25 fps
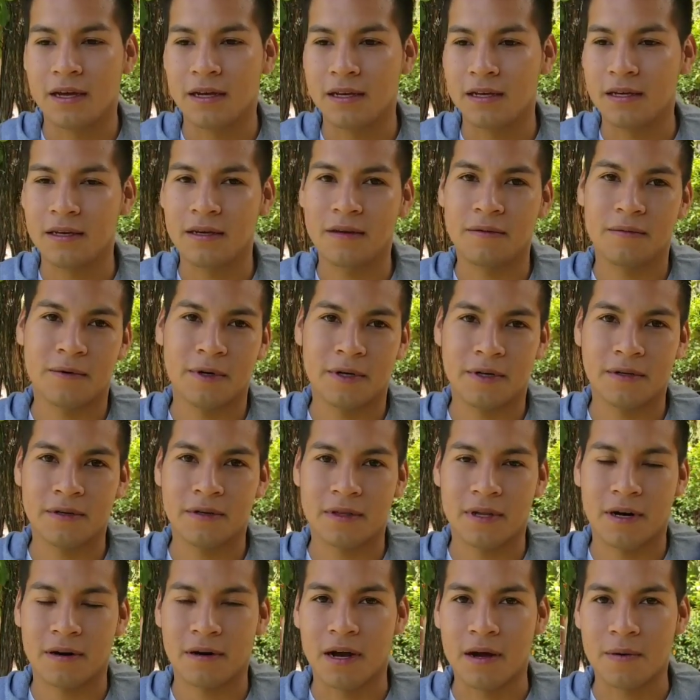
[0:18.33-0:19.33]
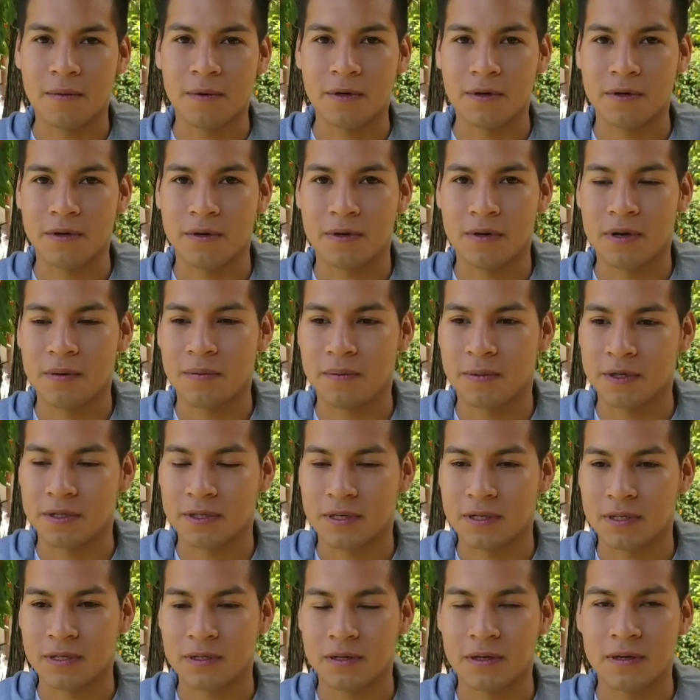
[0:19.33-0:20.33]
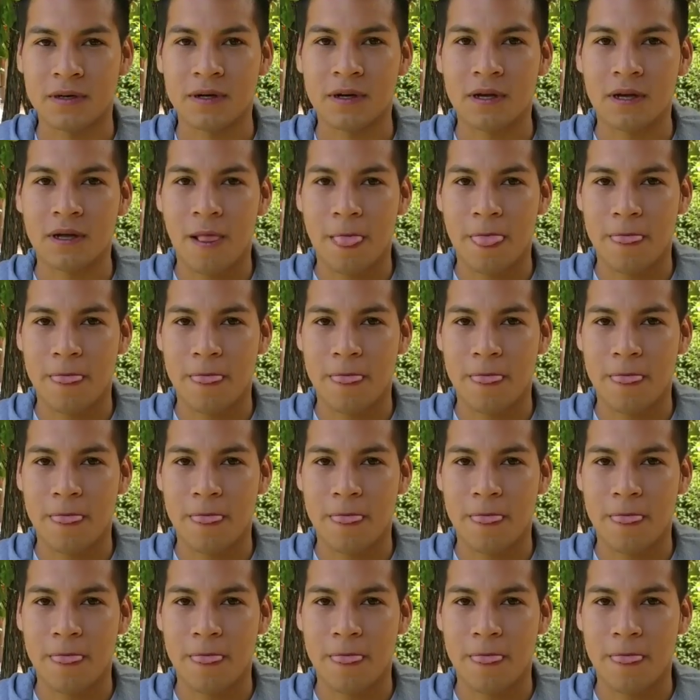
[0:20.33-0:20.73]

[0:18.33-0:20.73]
y bueno, trabajamos con el proceso